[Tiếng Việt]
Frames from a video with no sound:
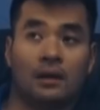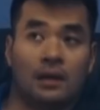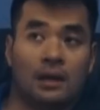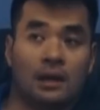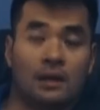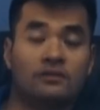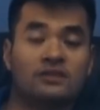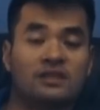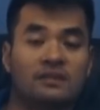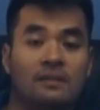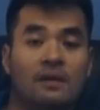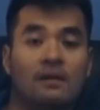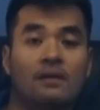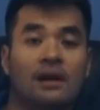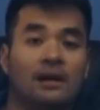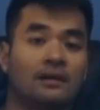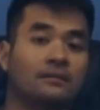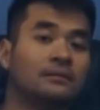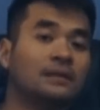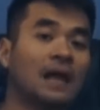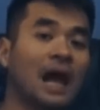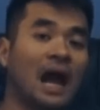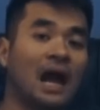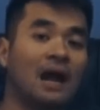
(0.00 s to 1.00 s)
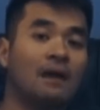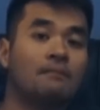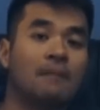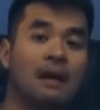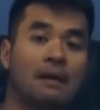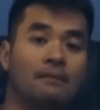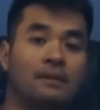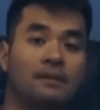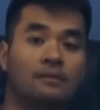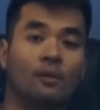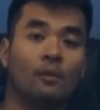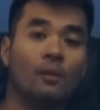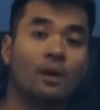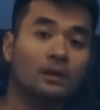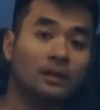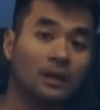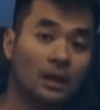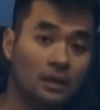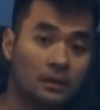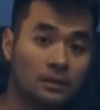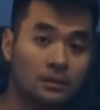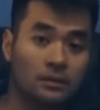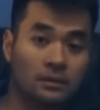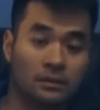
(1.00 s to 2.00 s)
Elzabel là tặng mẹ mình một bức
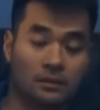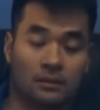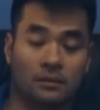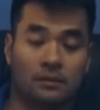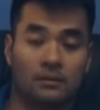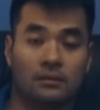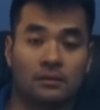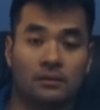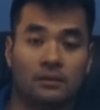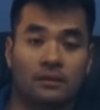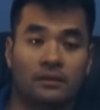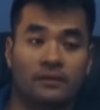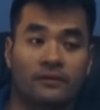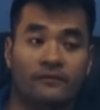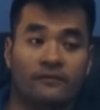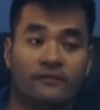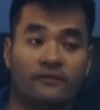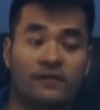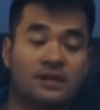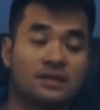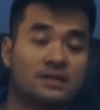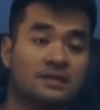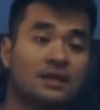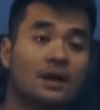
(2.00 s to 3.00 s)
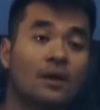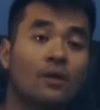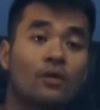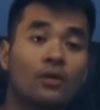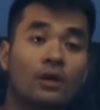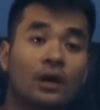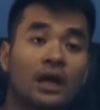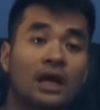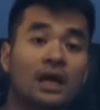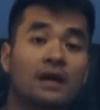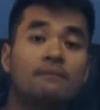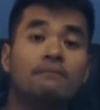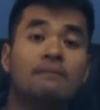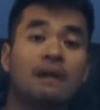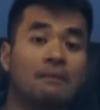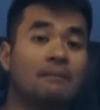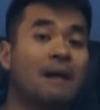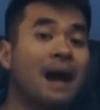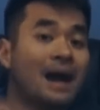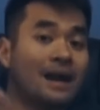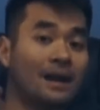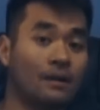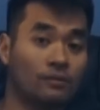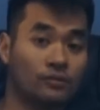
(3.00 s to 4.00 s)
thư và sau khi mà
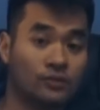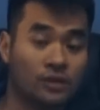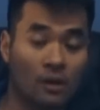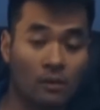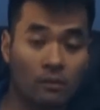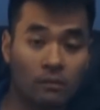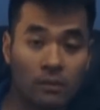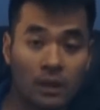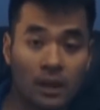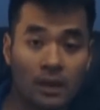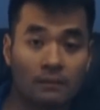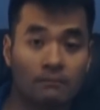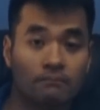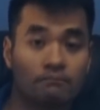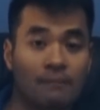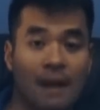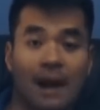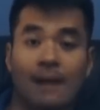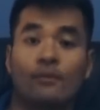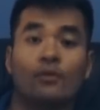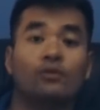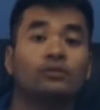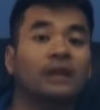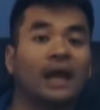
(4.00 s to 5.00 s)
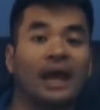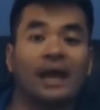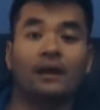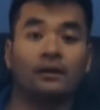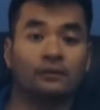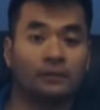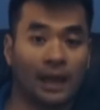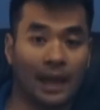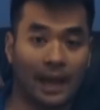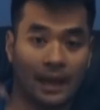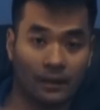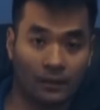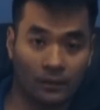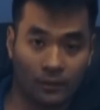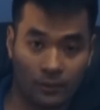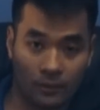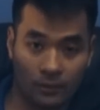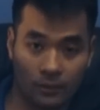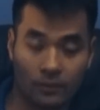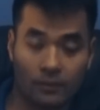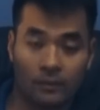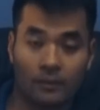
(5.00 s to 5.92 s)
bà đọc xong á bà muốn té cầu thang luôn